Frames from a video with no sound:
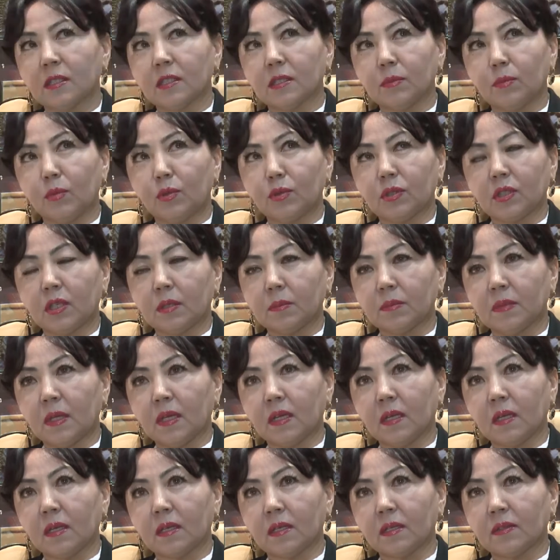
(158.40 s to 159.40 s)
смотрим
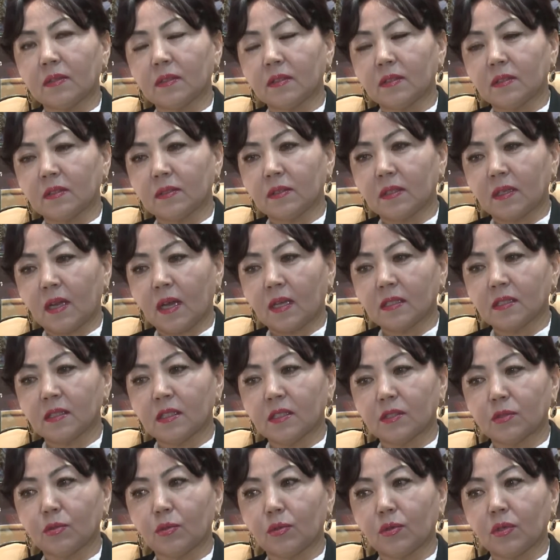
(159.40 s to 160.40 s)
на э, разные
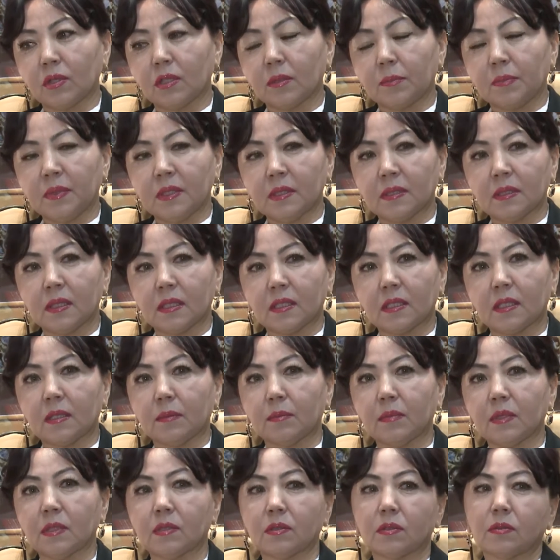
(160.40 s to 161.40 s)
стороны бизнеса,
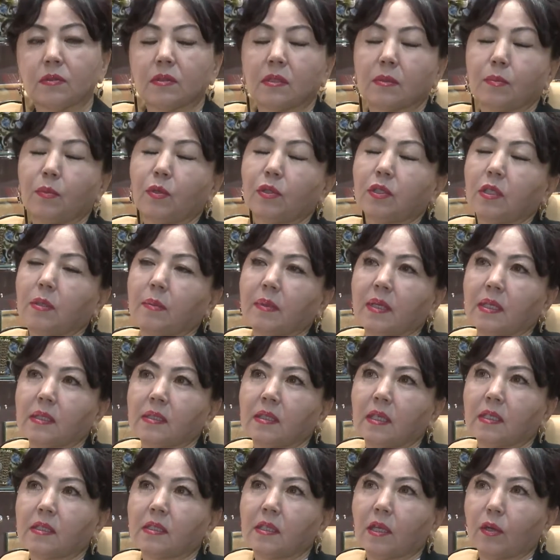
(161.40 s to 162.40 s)
мы смотрим
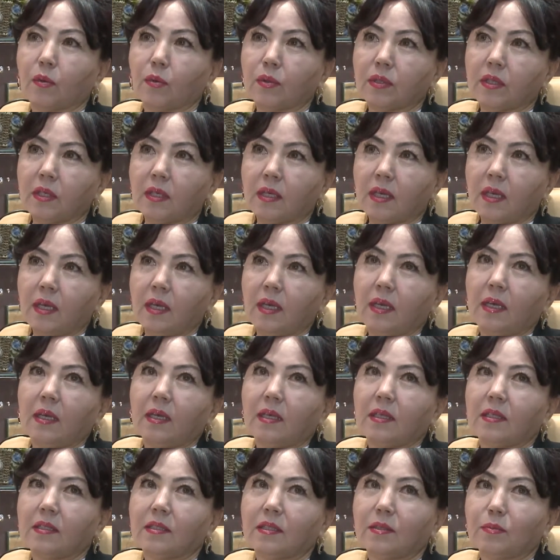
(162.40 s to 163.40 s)
разносторонние.
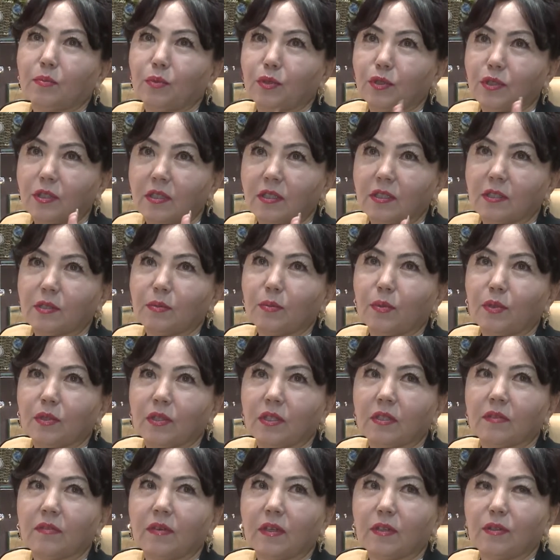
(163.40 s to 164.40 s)
Если мужчина
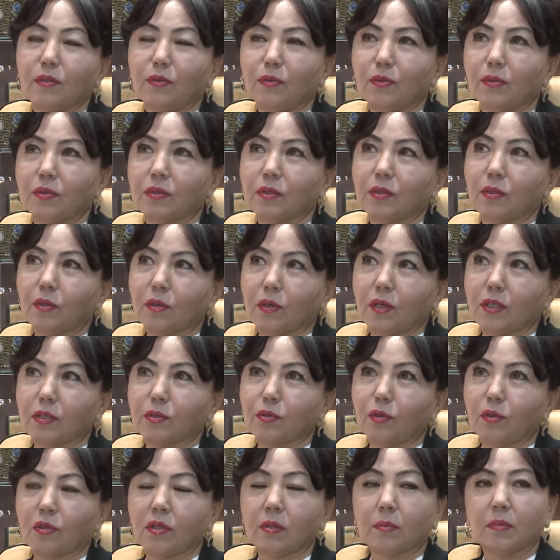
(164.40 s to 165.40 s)
смотрит в одну столько
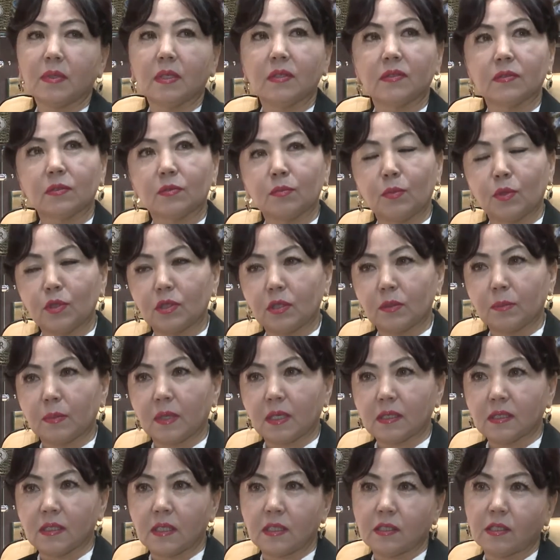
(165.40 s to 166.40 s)
сторону, мы смотрим
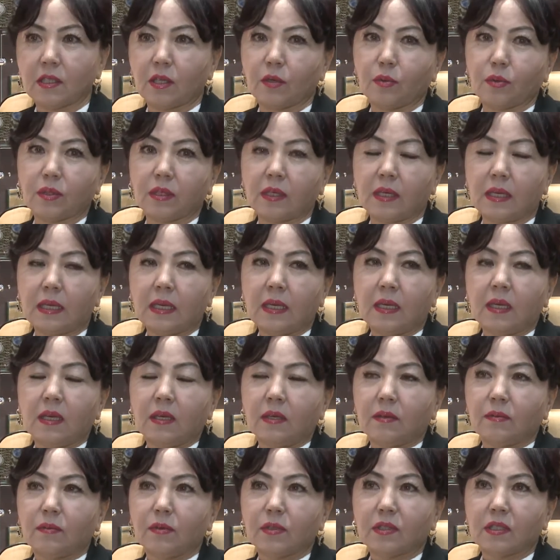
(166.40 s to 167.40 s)
разносторонние.
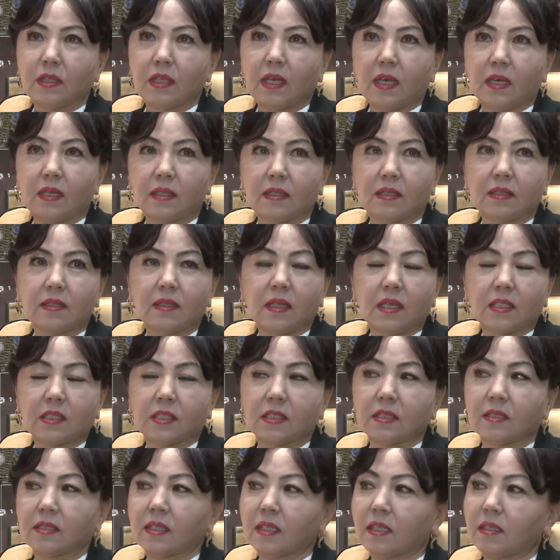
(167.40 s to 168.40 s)
Вот я
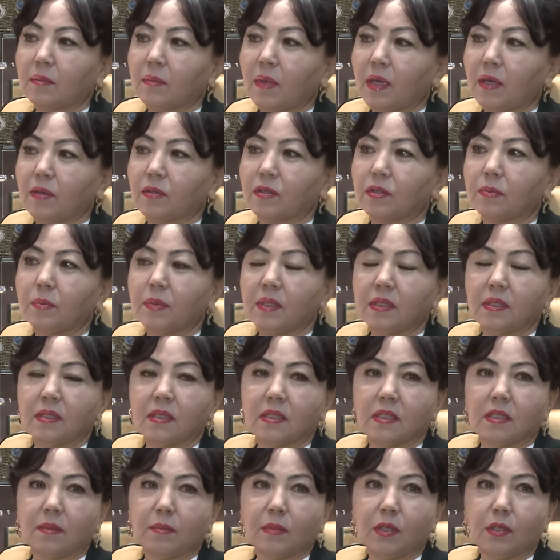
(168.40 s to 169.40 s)
даже занимаюсь
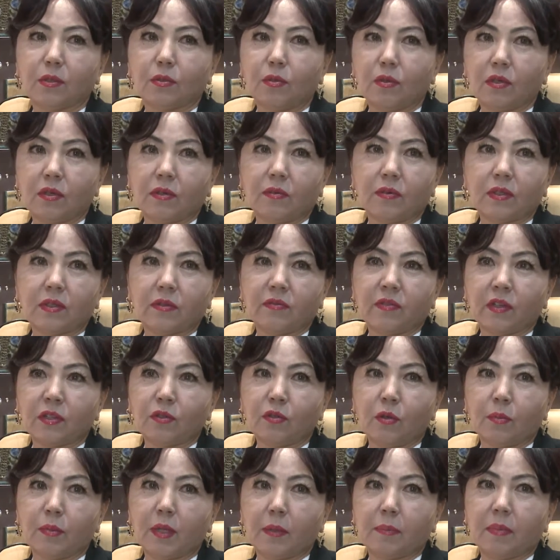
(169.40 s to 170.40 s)
бизнесом не только вот в
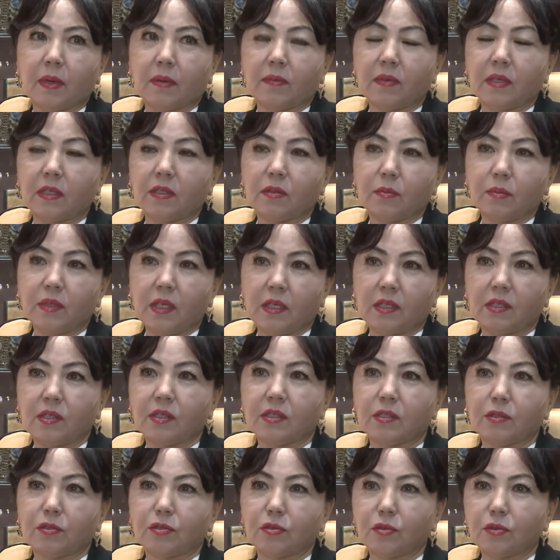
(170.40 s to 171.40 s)
одном направлении, у меня
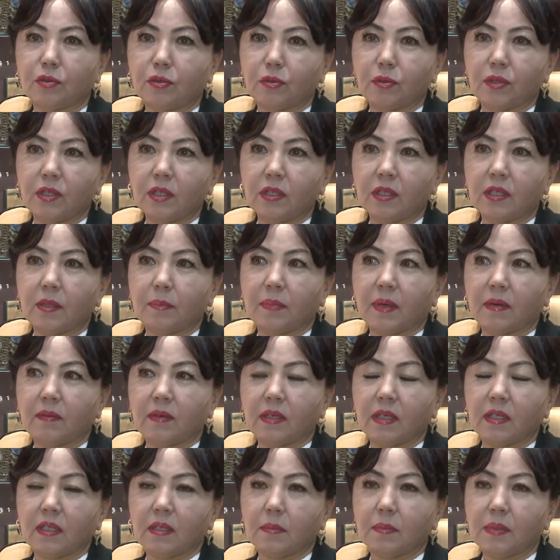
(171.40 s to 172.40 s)
есть еще другие
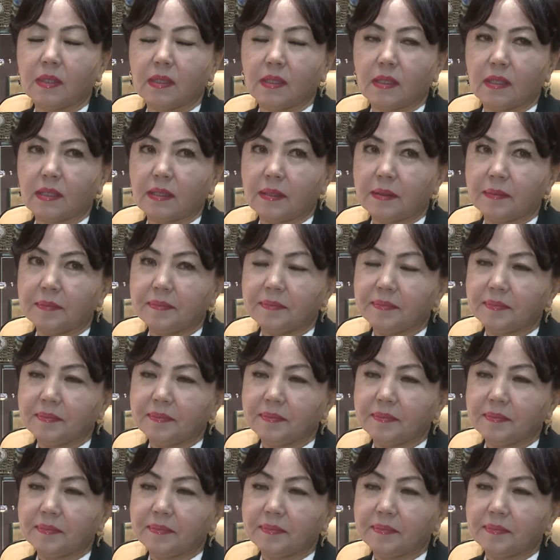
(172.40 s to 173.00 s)
направления бизнеса.